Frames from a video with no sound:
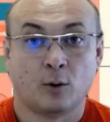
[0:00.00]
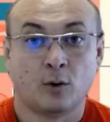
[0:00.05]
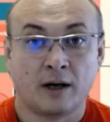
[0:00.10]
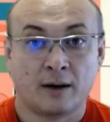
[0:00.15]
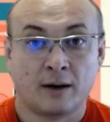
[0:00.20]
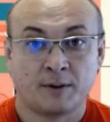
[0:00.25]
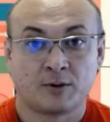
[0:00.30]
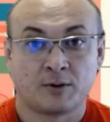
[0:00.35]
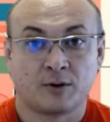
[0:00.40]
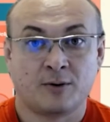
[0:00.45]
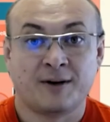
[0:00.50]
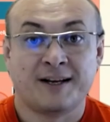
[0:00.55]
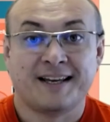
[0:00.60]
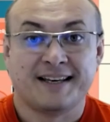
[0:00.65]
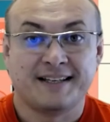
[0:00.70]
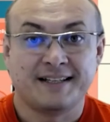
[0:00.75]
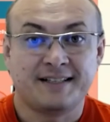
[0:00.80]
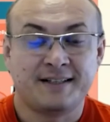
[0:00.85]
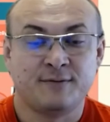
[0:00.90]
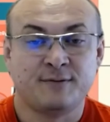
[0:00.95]
Olá, pessoal.
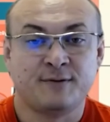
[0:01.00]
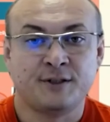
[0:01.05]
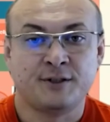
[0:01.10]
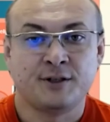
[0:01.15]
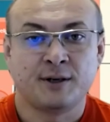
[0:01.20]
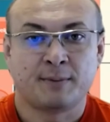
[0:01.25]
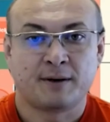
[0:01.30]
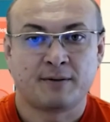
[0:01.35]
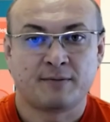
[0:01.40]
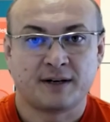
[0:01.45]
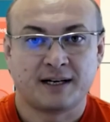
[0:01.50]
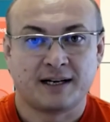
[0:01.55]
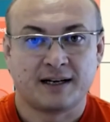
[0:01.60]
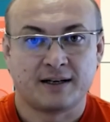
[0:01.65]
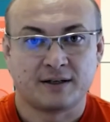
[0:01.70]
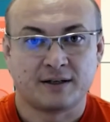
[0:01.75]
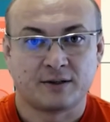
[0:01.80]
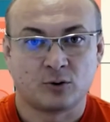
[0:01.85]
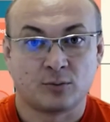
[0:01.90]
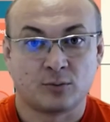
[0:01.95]
Esse vídeo é para
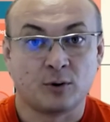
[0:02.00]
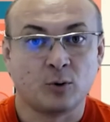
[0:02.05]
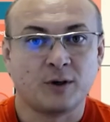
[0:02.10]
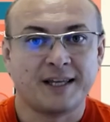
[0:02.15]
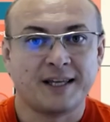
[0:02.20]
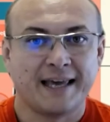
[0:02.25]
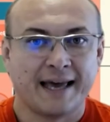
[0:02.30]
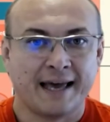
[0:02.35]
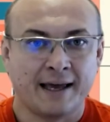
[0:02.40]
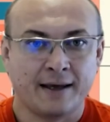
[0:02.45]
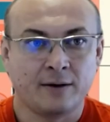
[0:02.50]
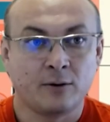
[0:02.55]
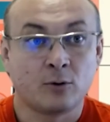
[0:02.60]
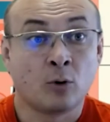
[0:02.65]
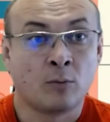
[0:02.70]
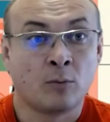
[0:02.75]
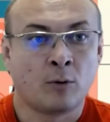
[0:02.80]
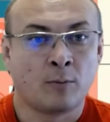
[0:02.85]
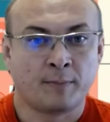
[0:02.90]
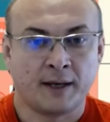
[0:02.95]
falar sobre o que é e
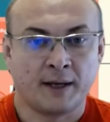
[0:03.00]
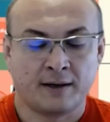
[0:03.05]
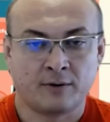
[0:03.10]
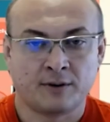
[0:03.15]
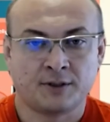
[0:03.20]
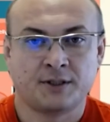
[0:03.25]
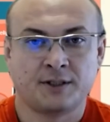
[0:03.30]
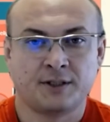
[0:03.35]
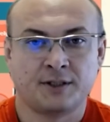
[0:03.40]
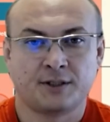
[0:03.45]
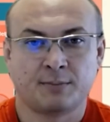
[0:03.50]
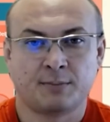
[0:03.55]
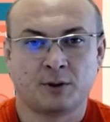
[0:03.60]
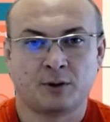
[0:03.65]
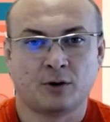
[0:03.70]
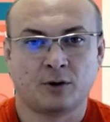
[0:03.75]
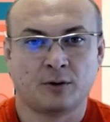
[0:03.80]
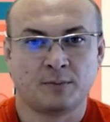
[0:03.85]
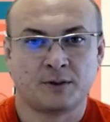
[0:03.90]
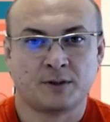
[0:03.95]
como opera um agilista
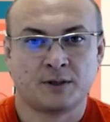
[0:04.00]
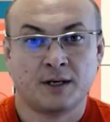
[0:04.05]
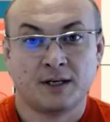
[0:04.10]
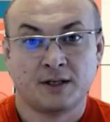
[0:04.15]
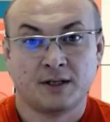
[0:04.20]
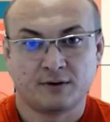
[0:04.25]
prodops.